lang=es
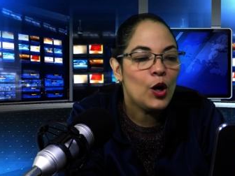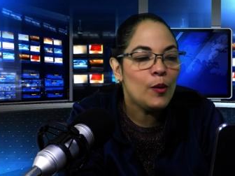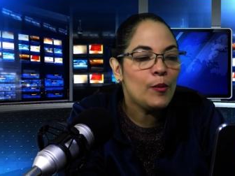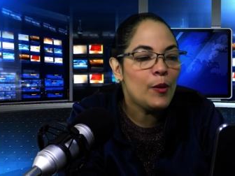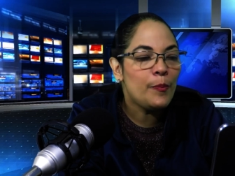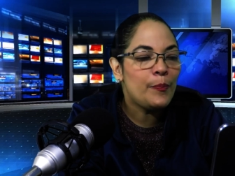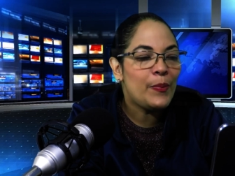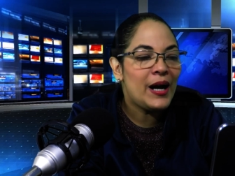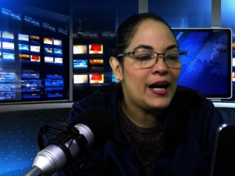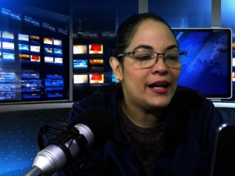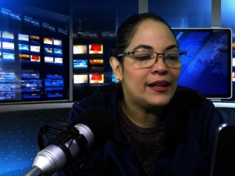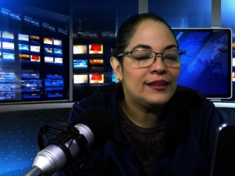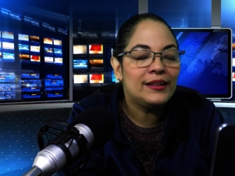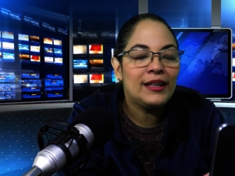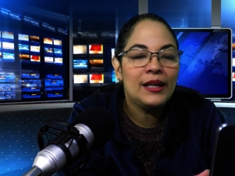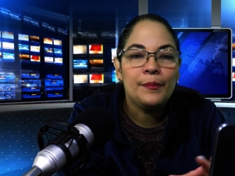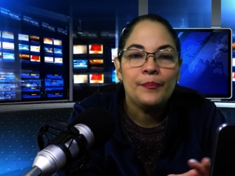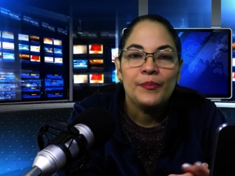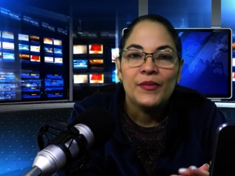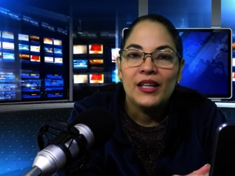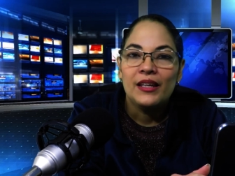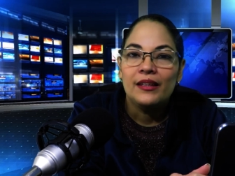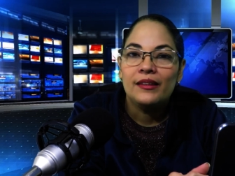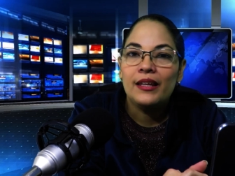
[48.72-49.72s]
como
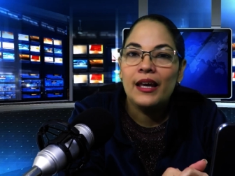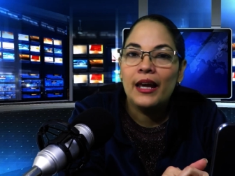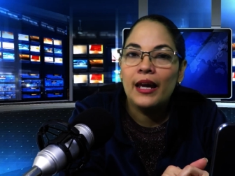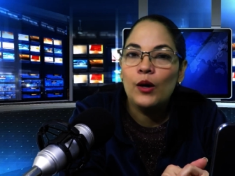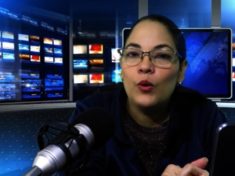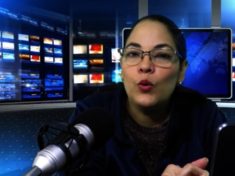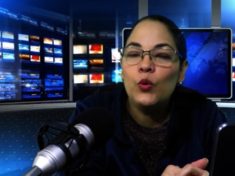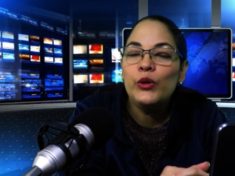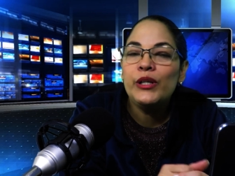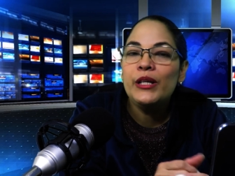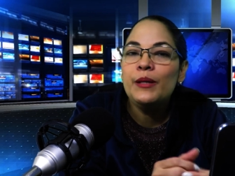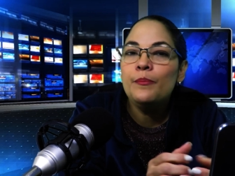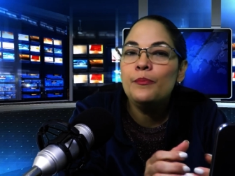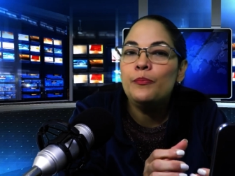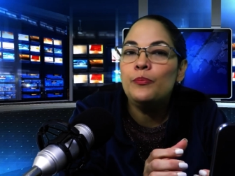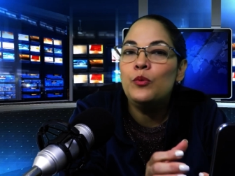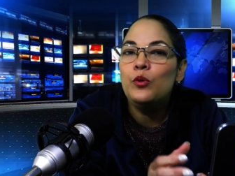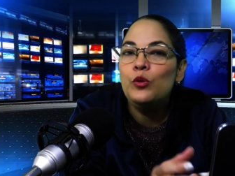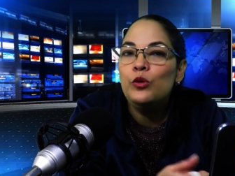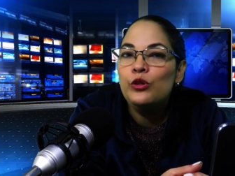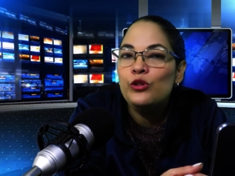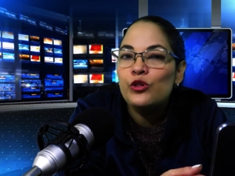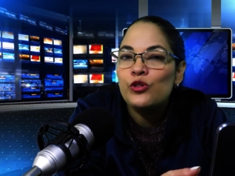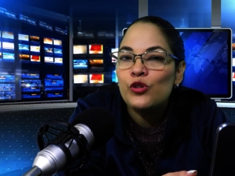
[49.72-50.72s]
parte de un
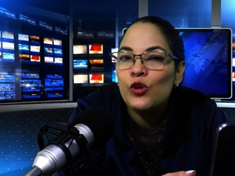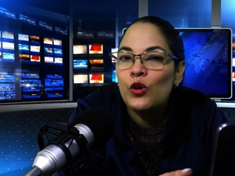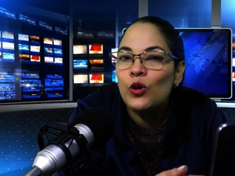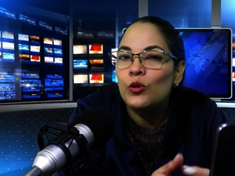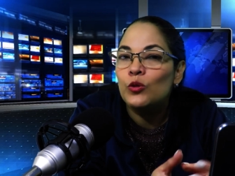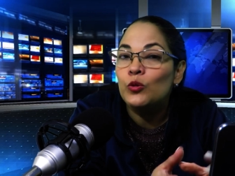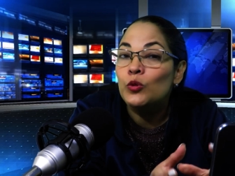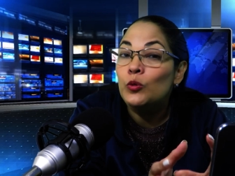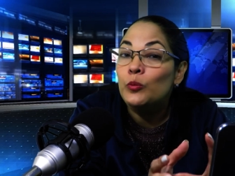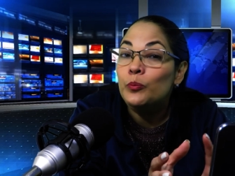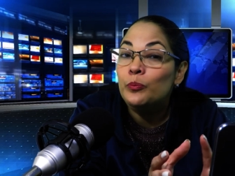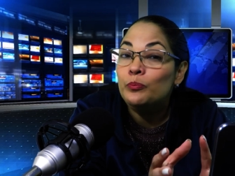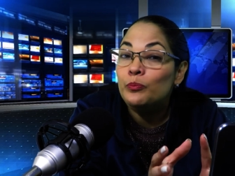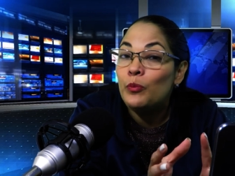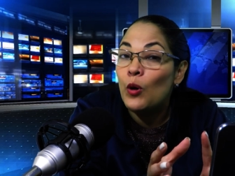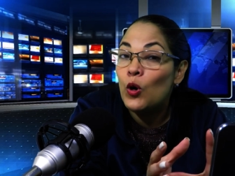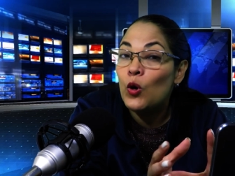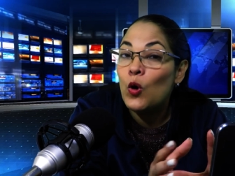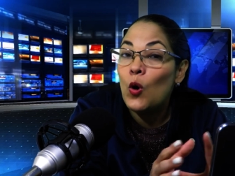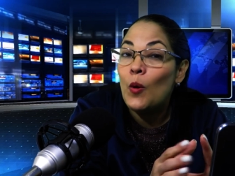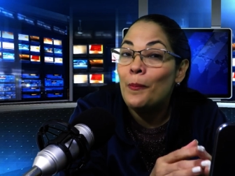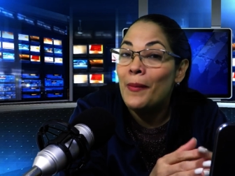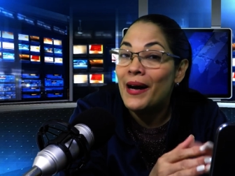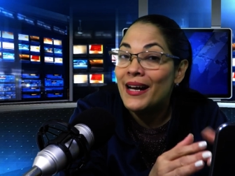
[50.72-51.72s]
impulso un
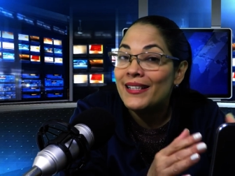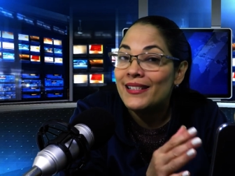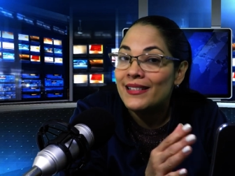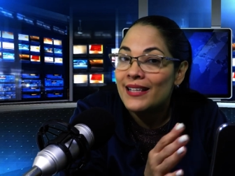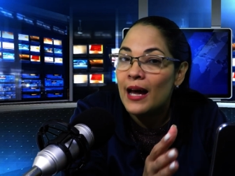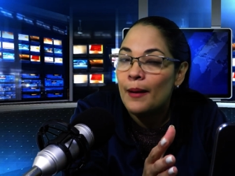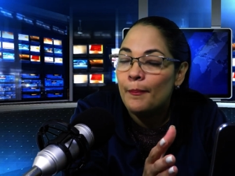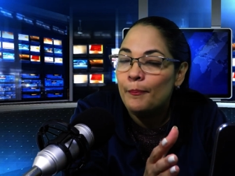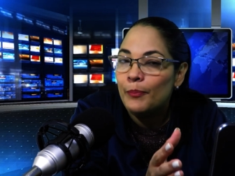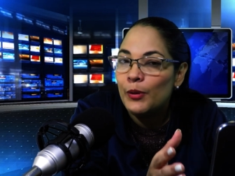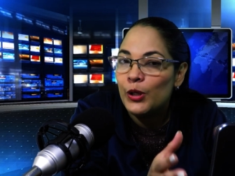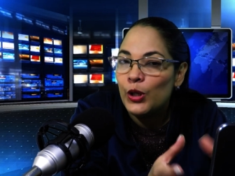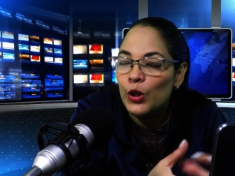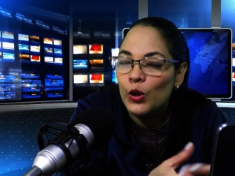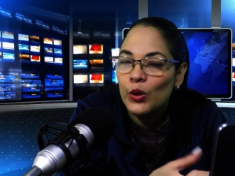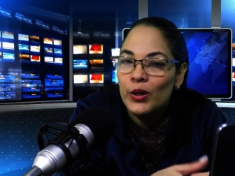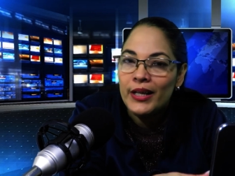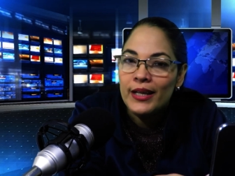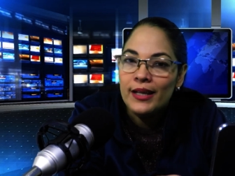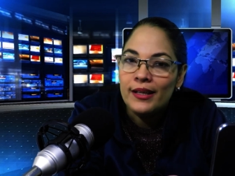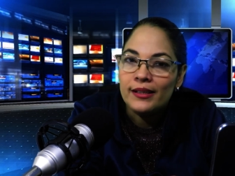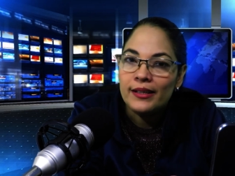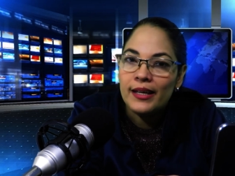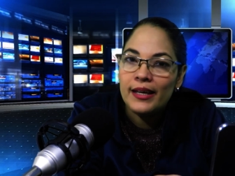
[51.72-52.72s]
poco más amplio